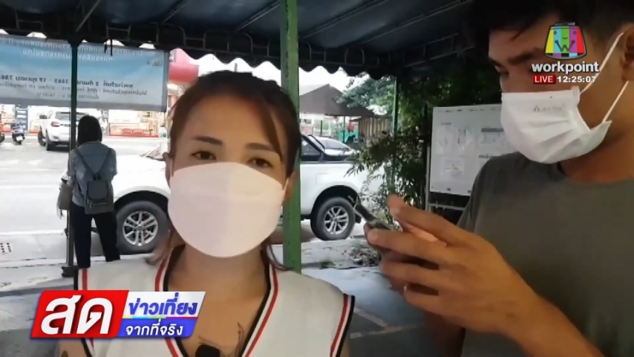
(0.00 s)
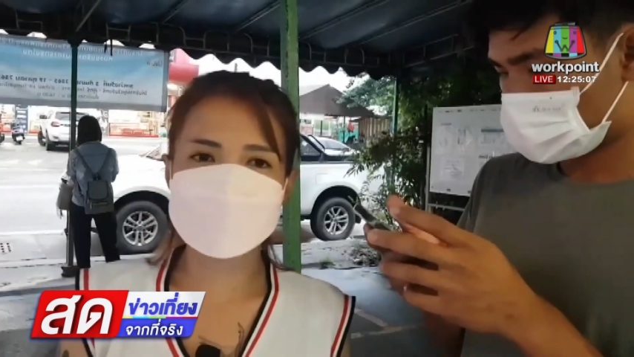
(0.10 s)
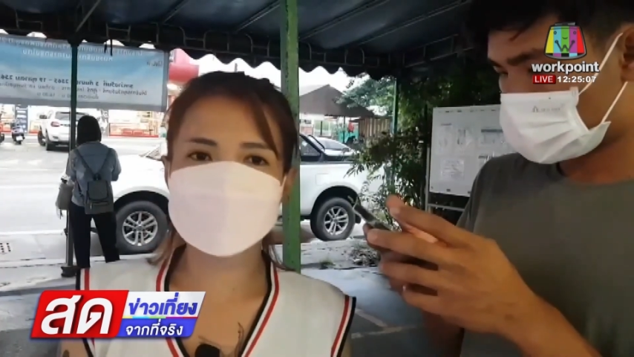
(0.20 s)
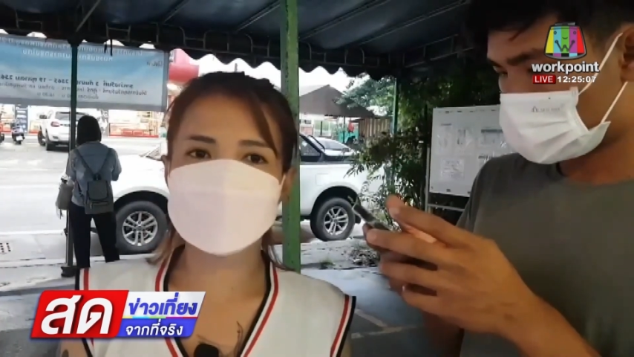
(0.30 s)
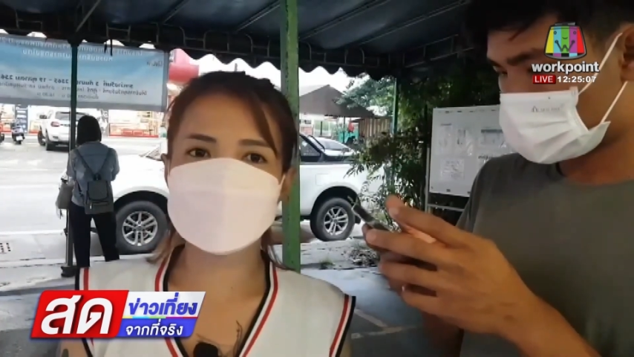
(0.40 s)
เอา
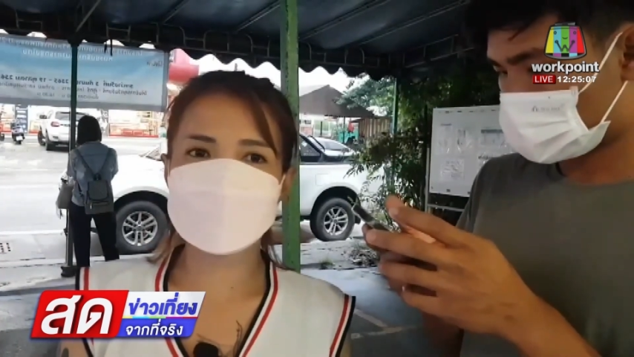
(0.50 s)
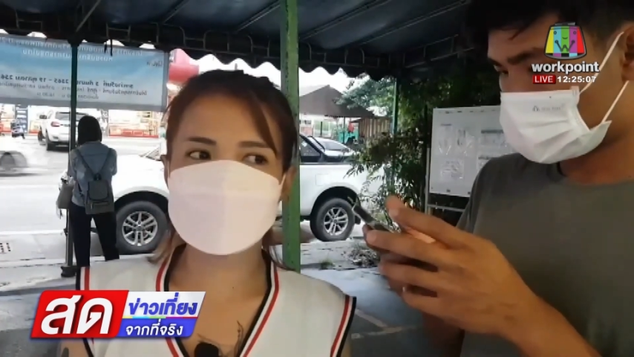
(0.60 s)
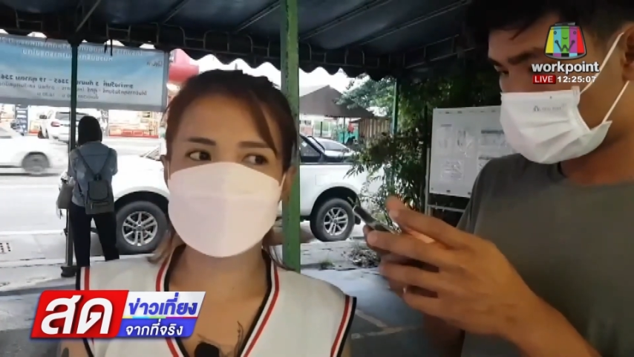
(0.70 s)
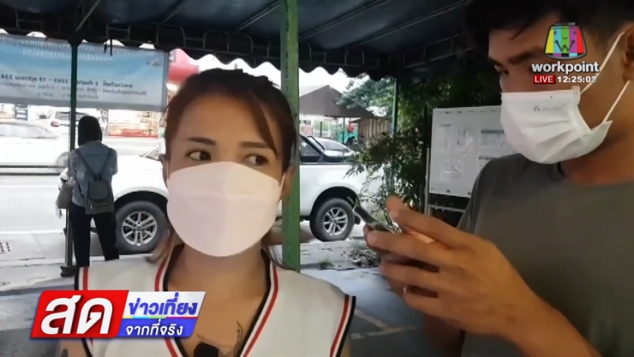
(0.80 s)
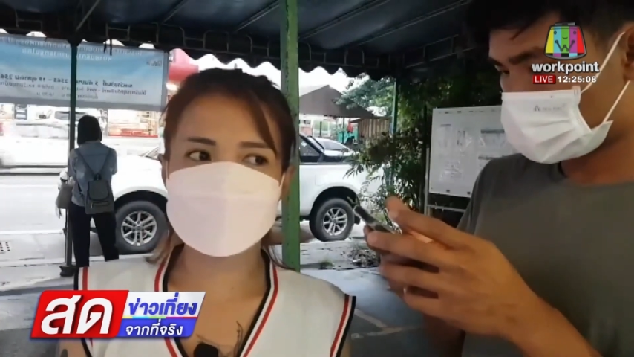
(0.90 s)
มาคืน
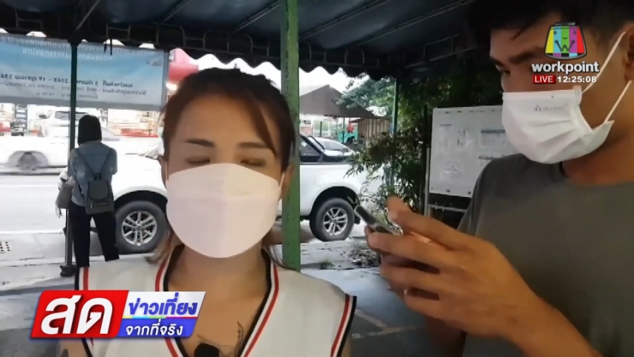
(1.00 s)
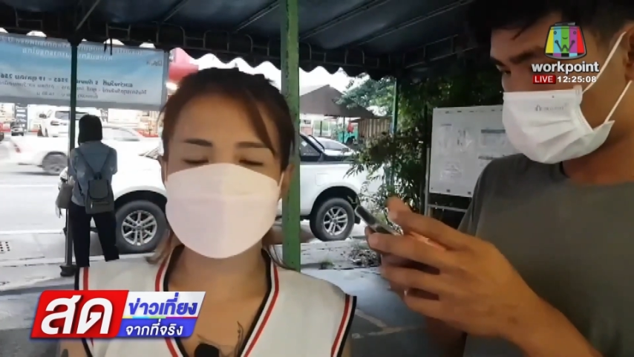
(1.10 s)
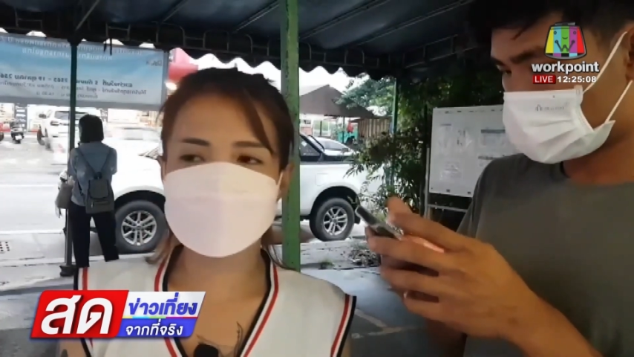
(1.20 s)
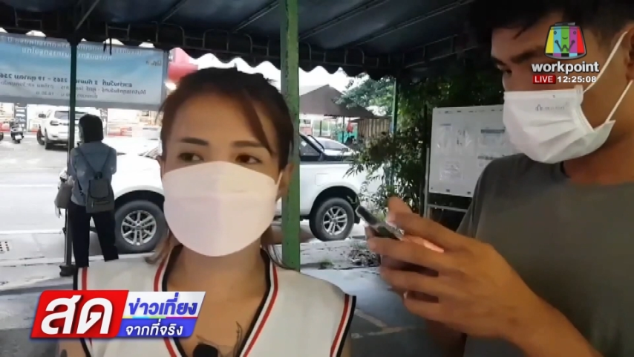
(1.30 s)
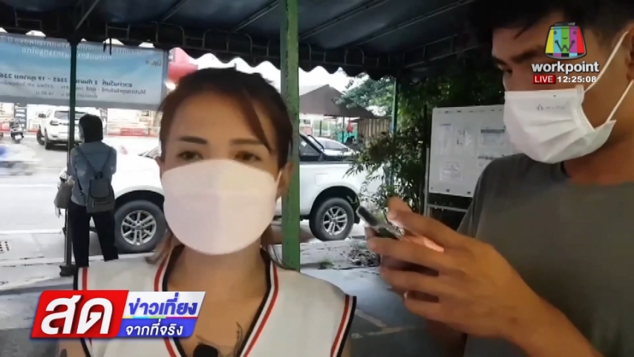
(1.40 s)
เดี๋ยวจะมี
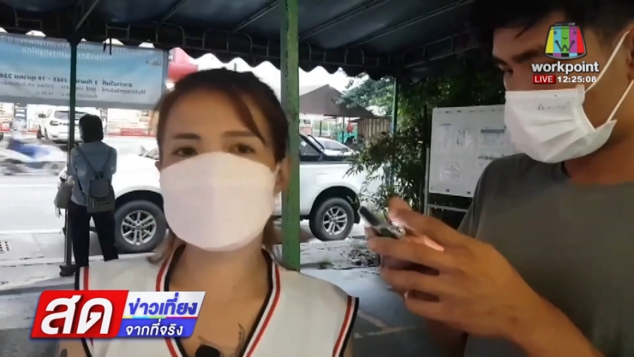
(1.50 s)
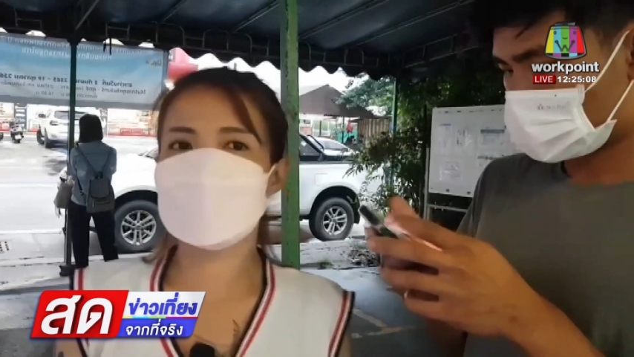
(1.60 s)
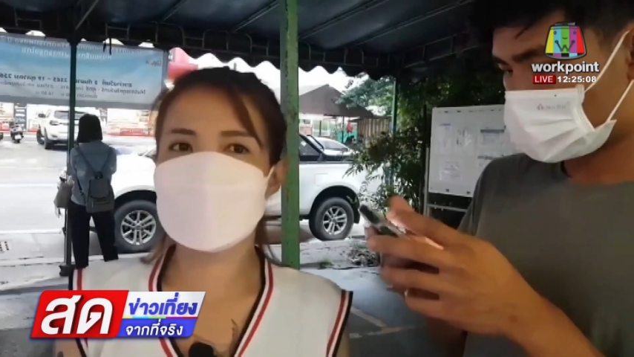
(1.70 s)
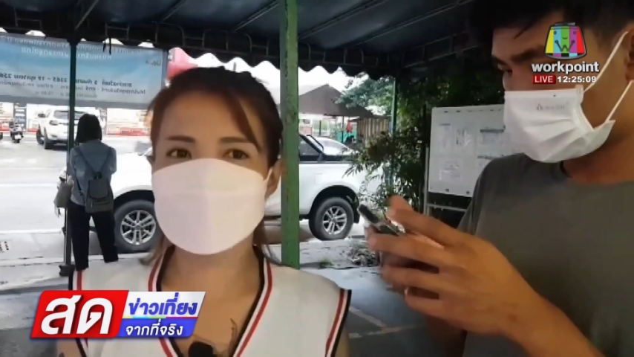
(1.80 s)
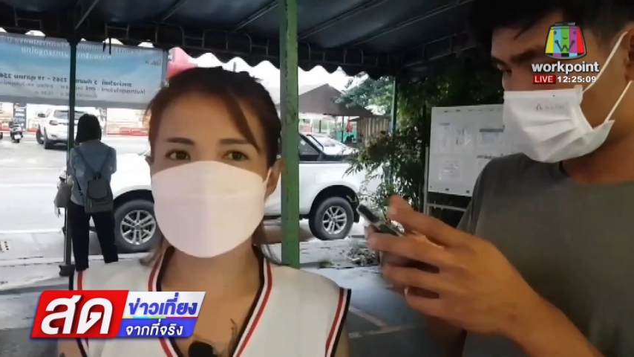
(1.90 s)
สินน้ำใจ